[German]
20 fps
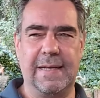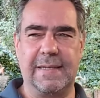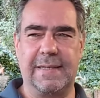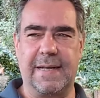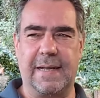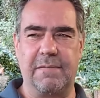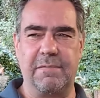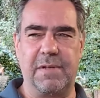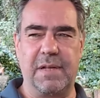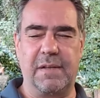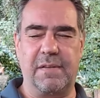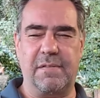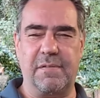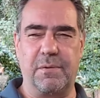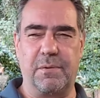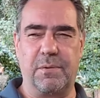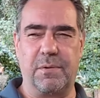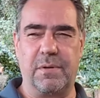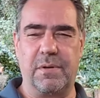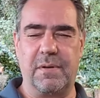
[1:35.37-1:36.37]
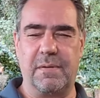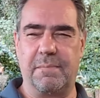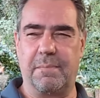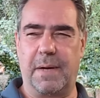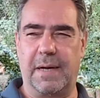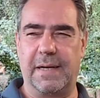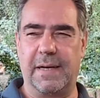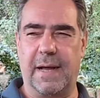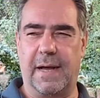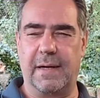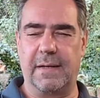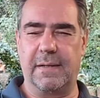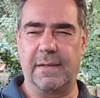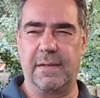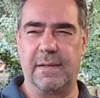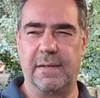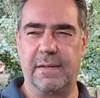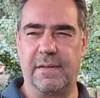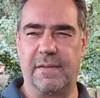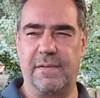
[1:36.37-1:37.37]
dann wird so mein Hang
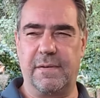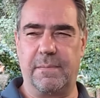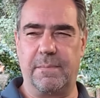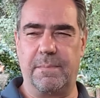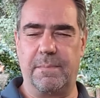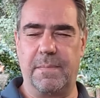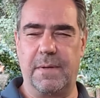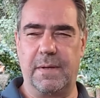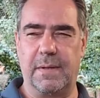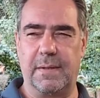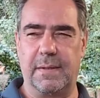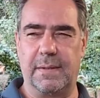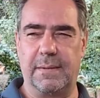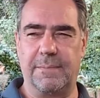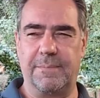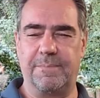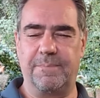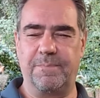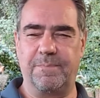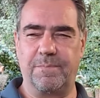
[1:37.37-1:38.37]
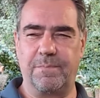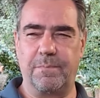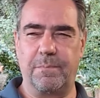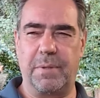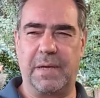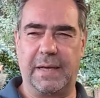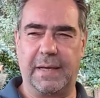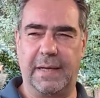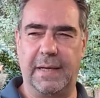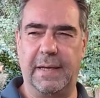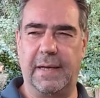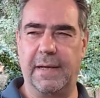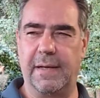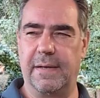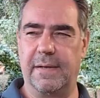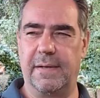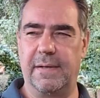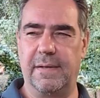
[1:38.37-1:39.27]
zum äh, Perik,